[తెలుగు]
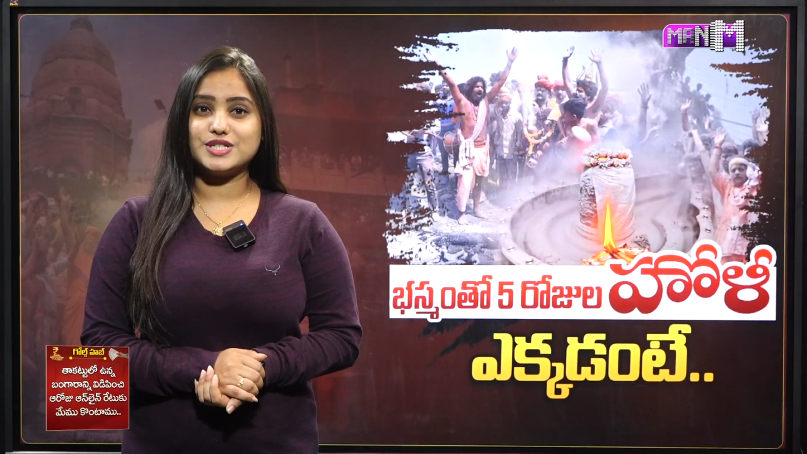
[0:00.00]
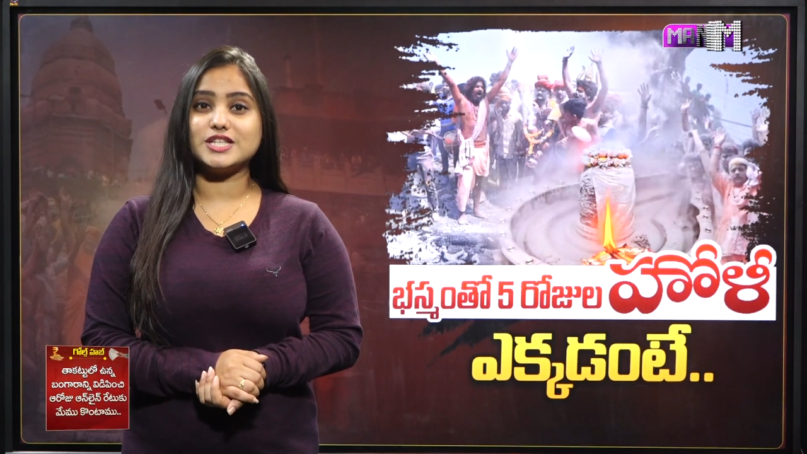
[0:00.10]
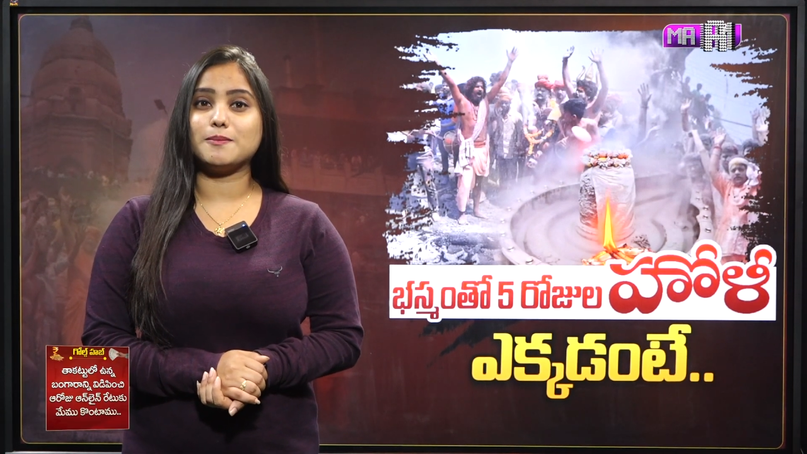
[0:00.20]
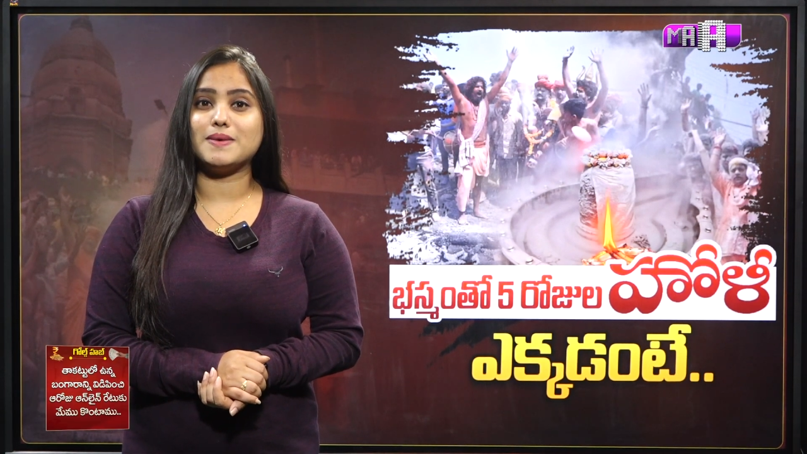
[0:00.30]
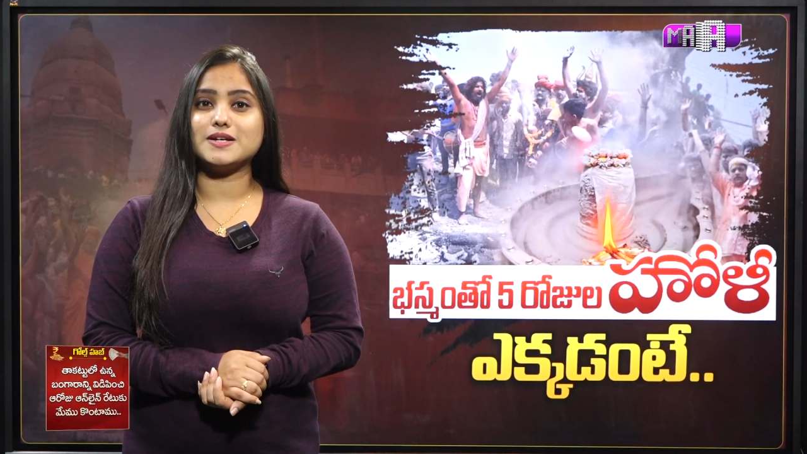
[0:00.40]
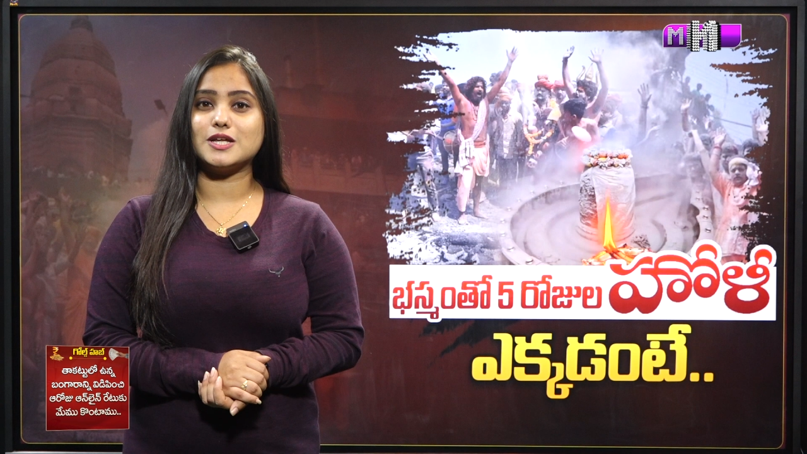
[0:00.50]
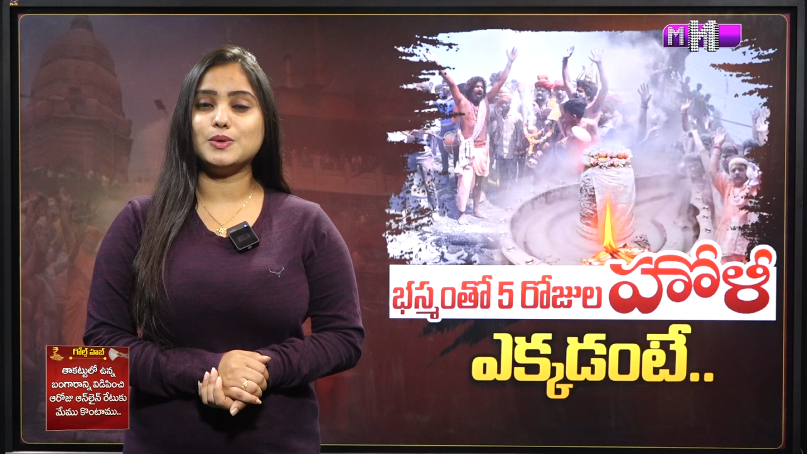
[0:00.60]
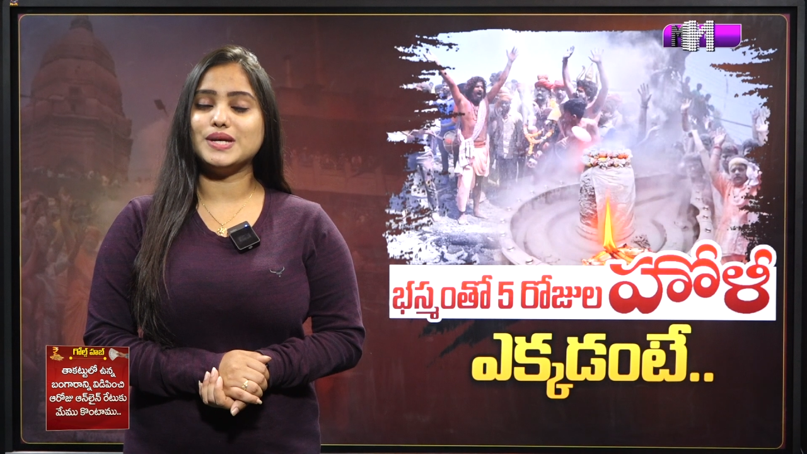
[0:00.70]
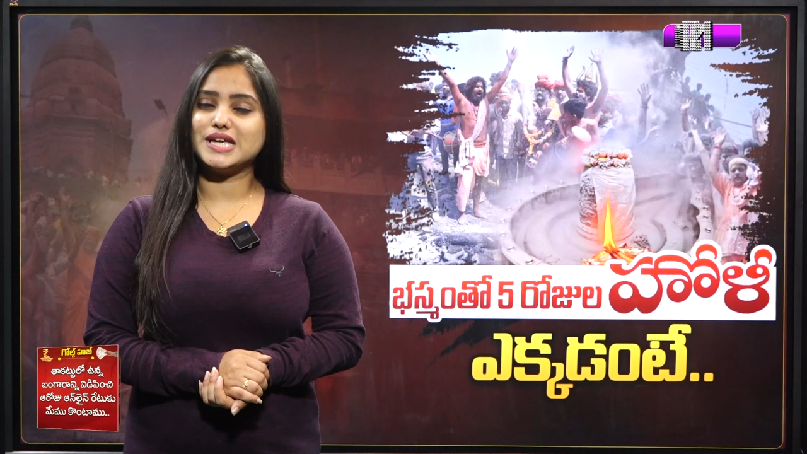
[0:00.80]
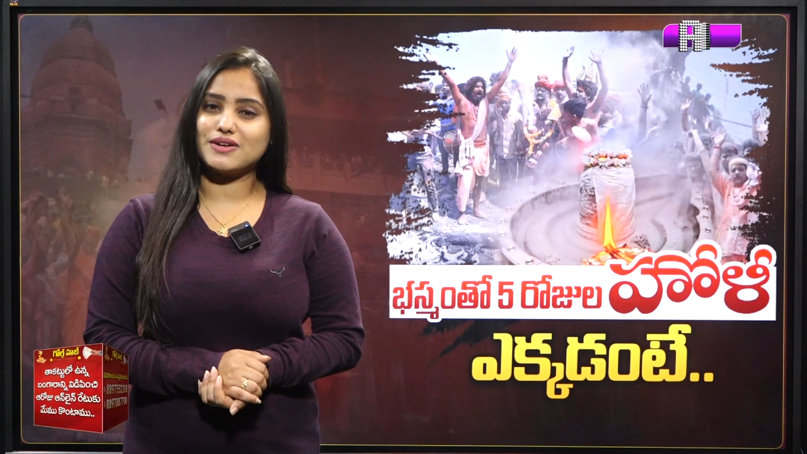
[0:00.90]

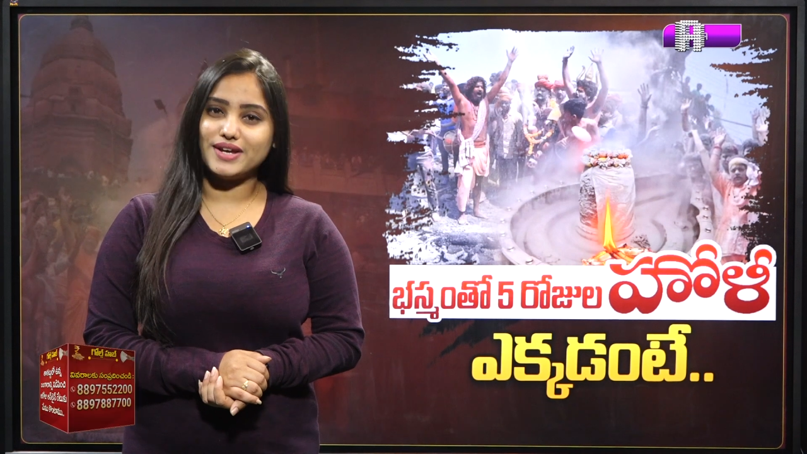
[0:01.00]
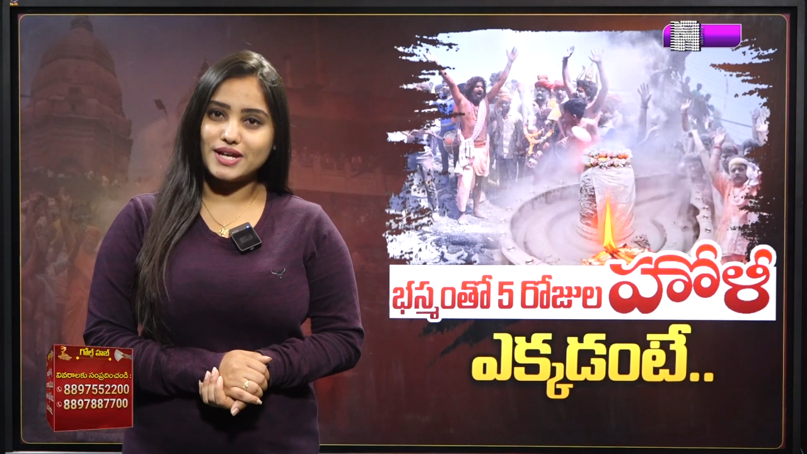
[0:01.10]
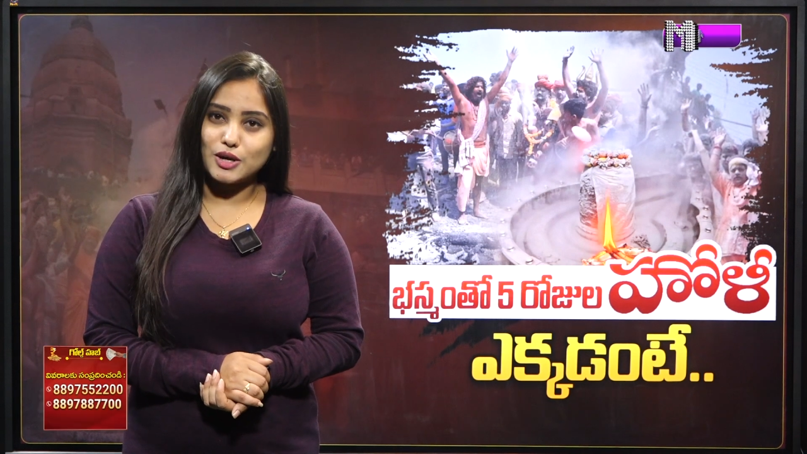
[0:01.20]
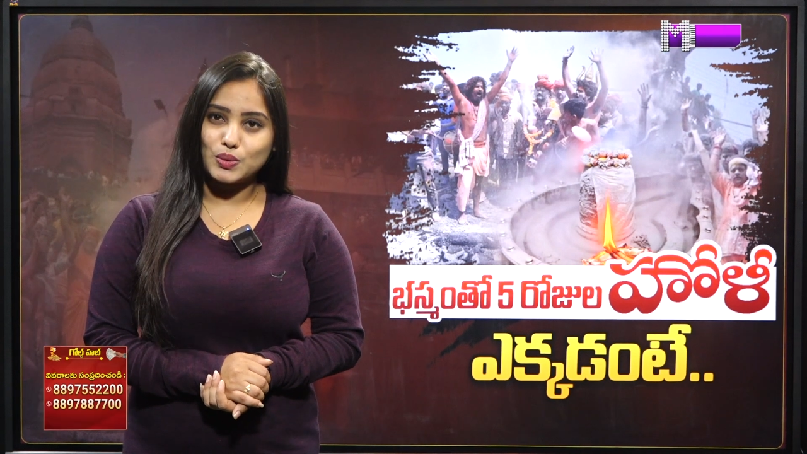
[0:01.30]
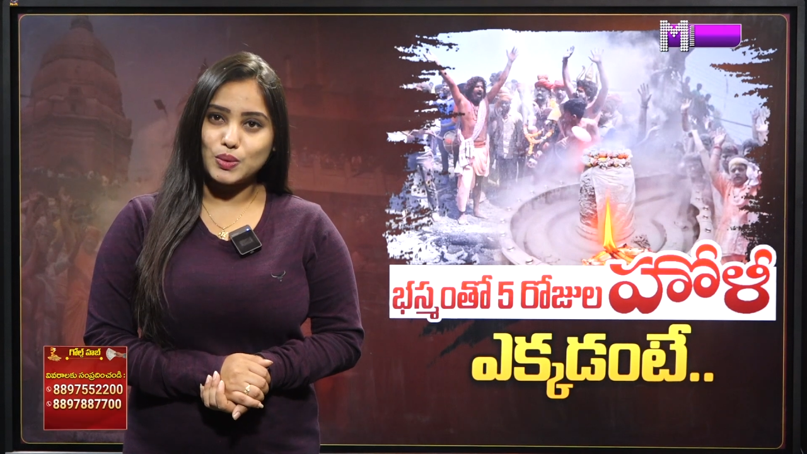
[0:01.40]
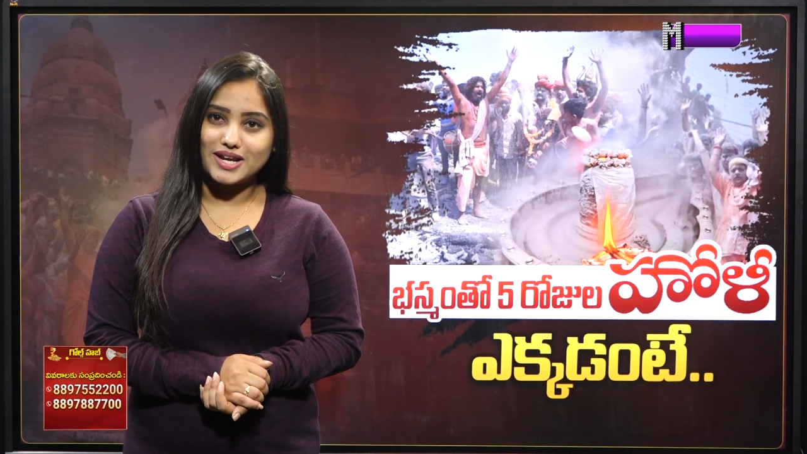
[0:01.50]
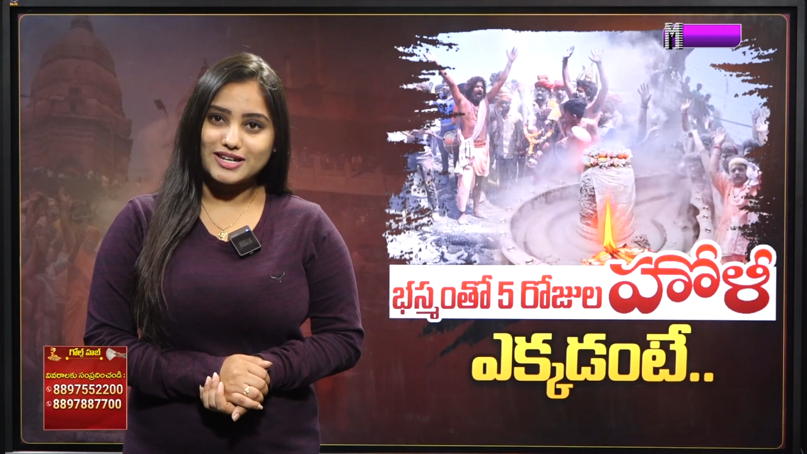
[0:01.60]
చితిమంటలు ఇరవై నాలుగు